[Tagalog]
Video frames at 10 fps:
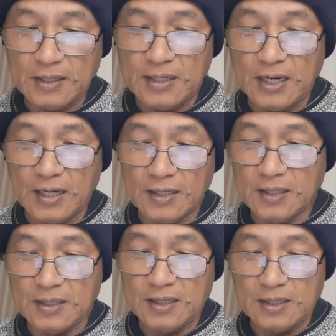
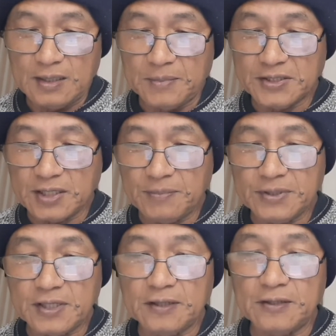kailangan uh, ah,
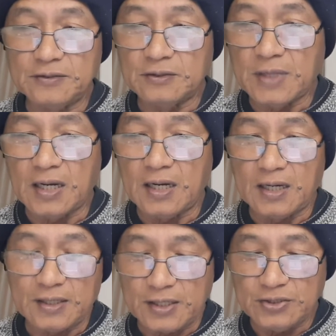magsabit ka ng inyong mga
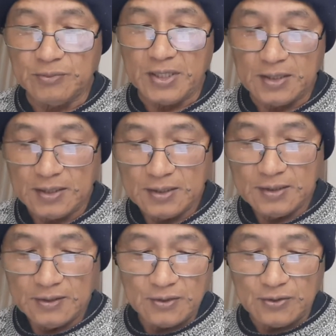resume
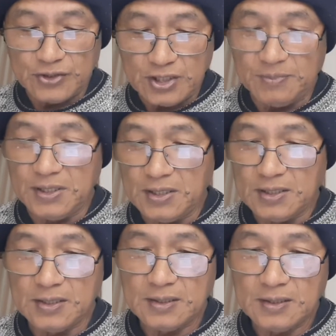o CV.